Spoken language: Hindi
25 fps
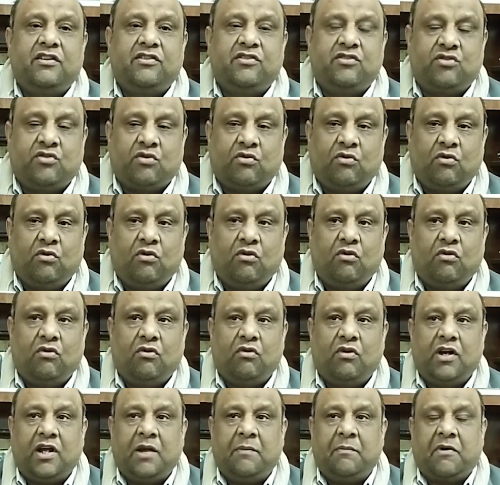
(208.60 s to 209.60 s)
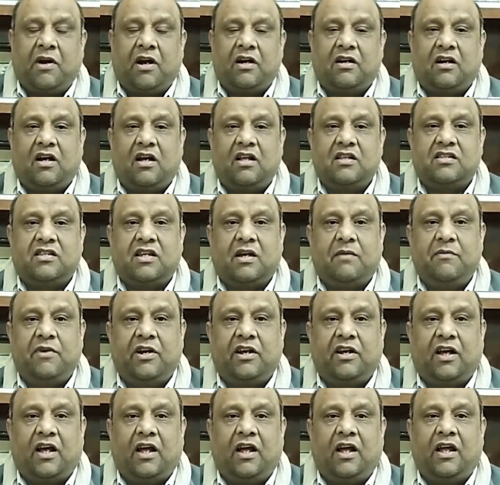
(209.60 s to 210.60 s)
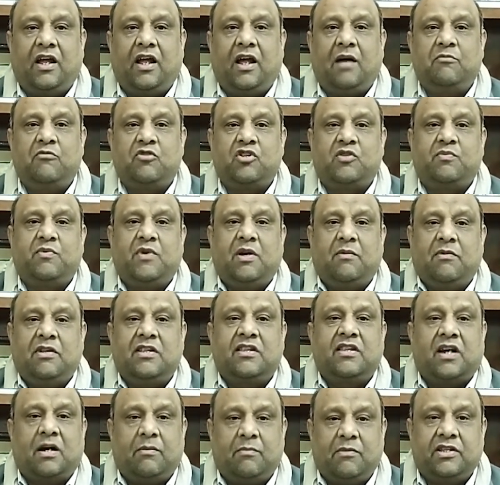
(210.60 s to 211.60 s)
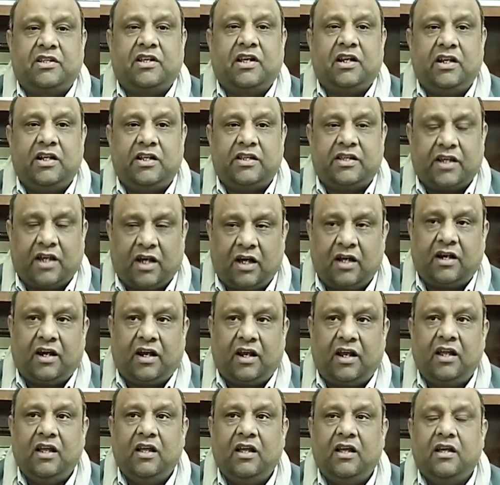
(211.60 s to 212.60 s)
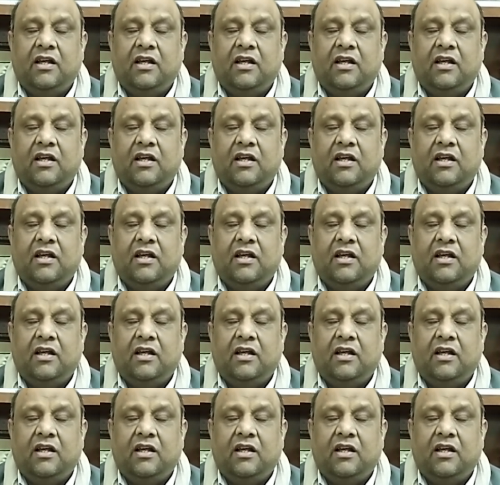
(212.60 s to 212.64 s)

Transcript: जो इमरान खान साहब ने कहा है हम उसमें अमल दरामद के लिए तैयार हैं